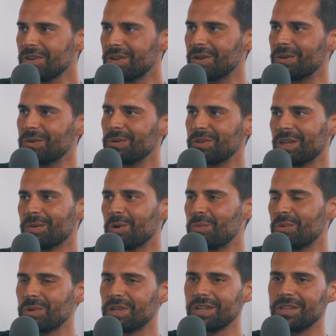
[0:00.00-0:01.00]
euh, notamment
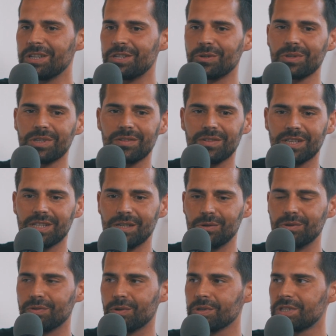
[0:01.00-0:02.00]
pour des, gens qui viennent
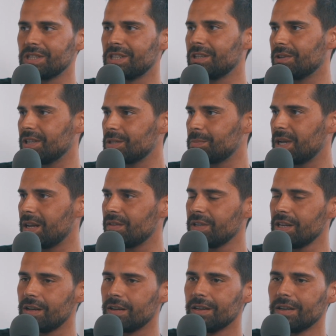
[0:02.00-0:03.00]
d'Île-de-France et qui connaissent pas la
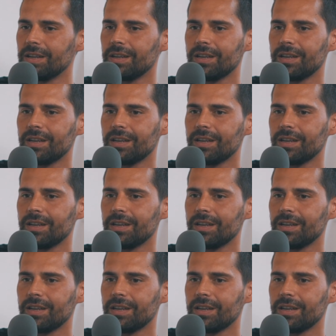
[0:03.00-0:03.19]
ville.